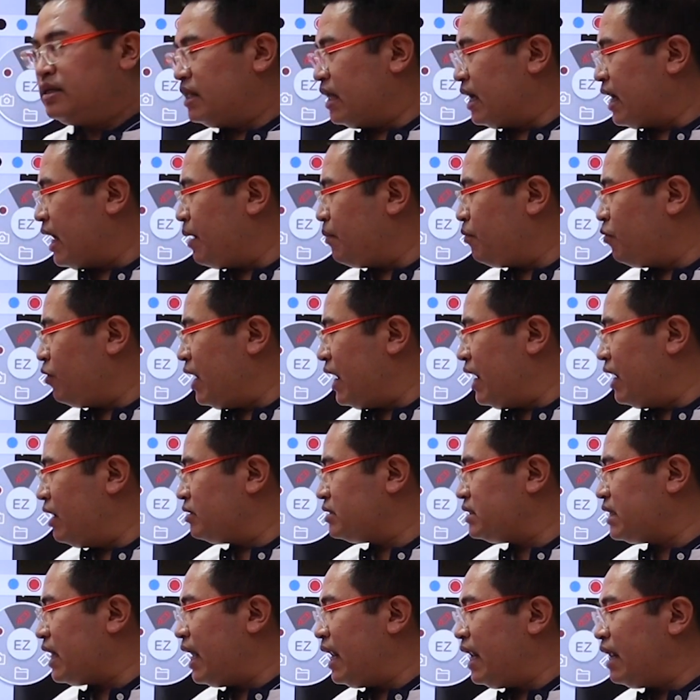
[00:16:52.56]
นะครับเวลา
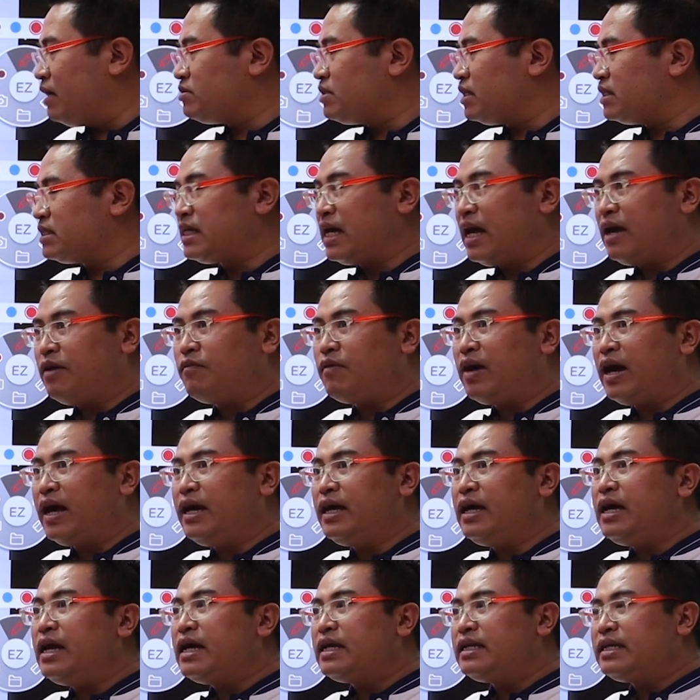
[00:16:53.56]
เราใส่เราจะใส่ไว้
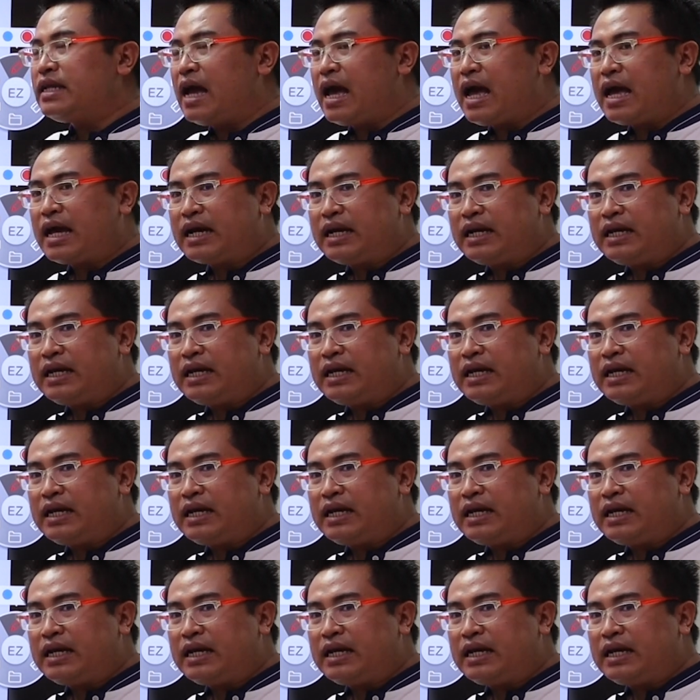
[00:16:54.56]
หน้า